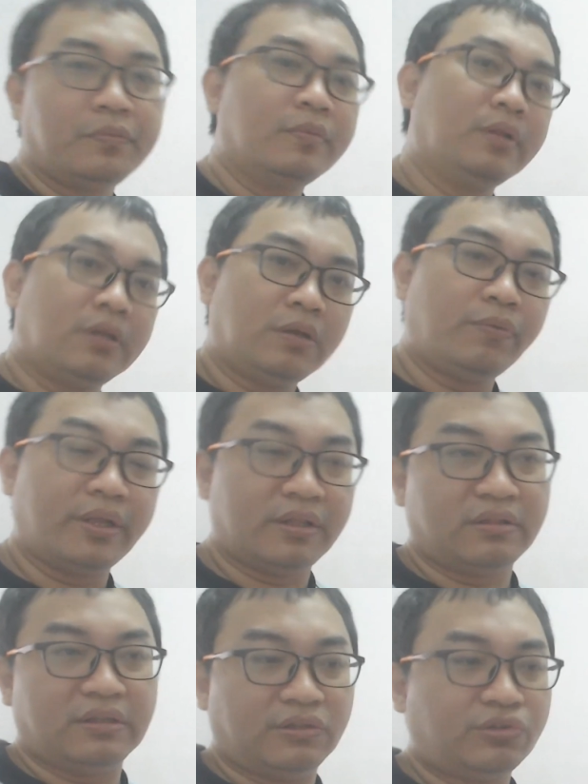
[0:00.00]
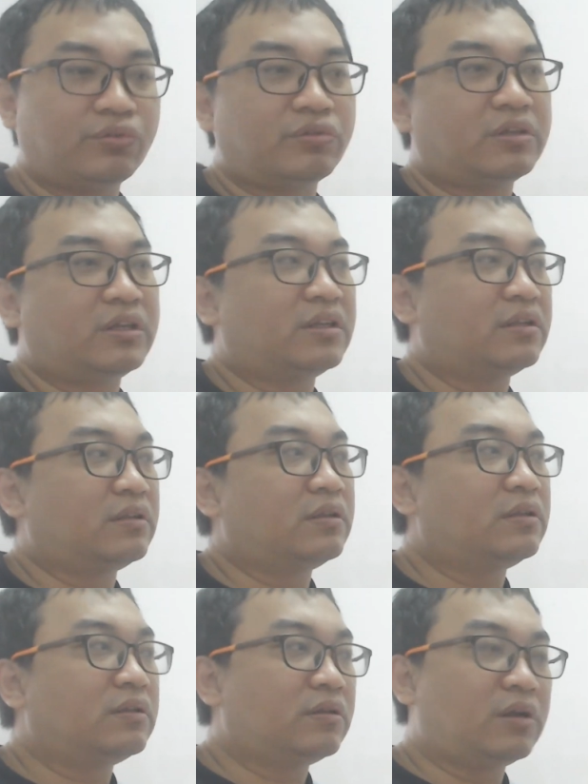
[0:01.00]
各位你就
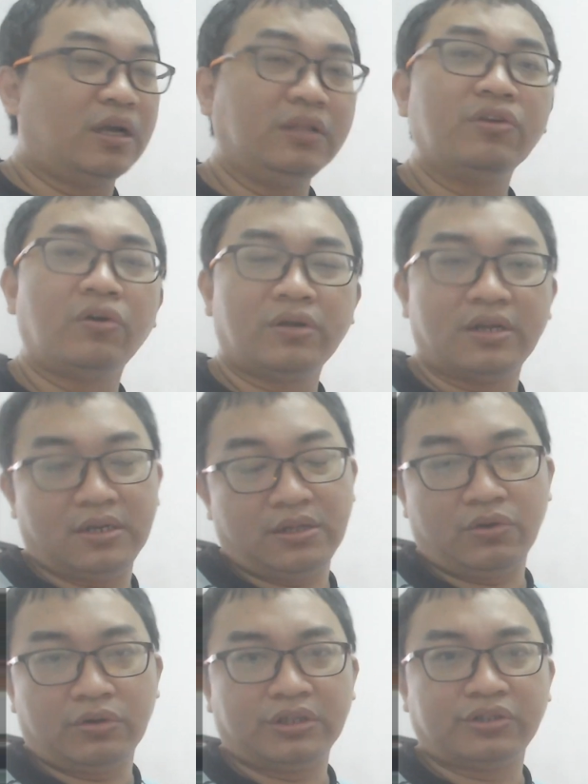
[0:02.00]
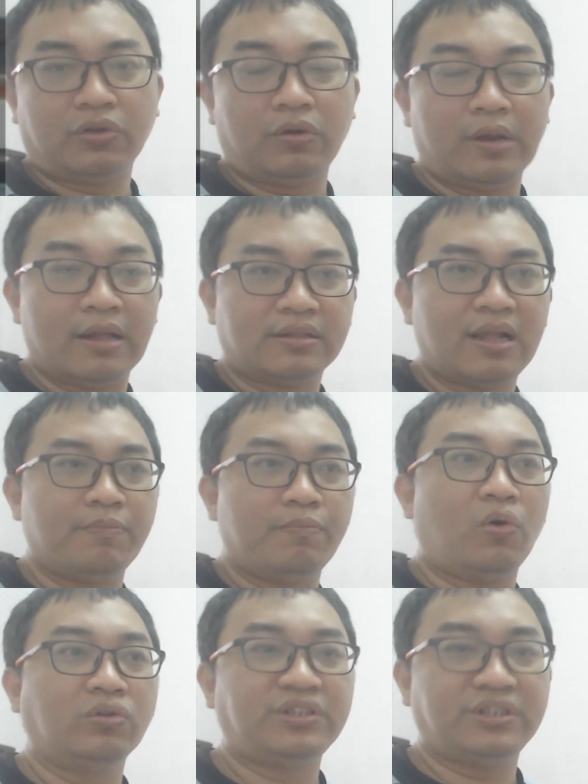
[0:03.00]
很有可能有的时候啊，在
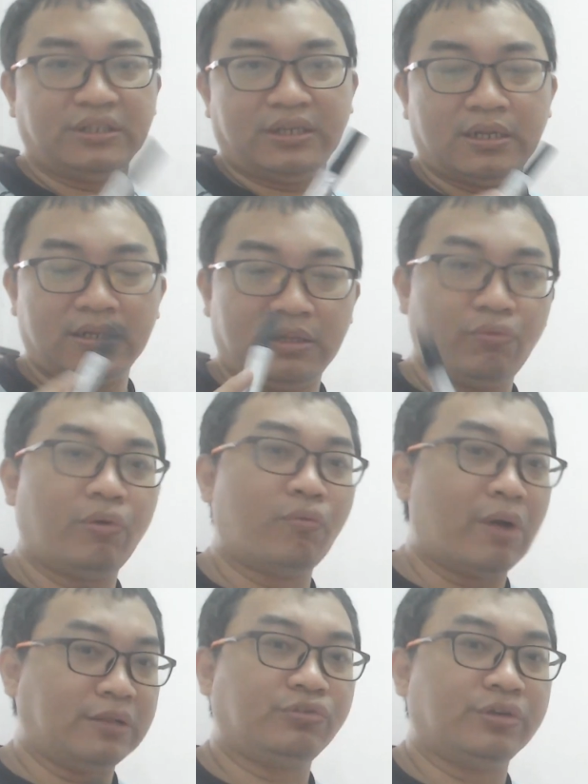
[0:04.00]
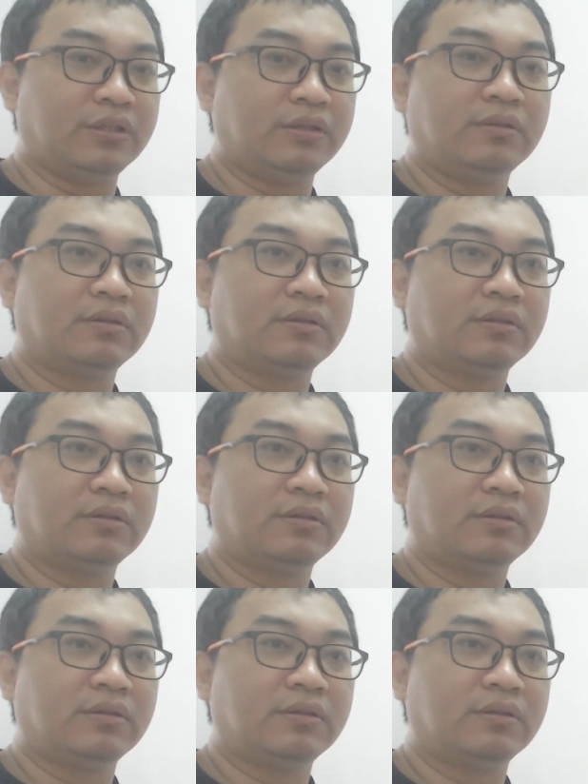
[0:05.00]
某几年你会完全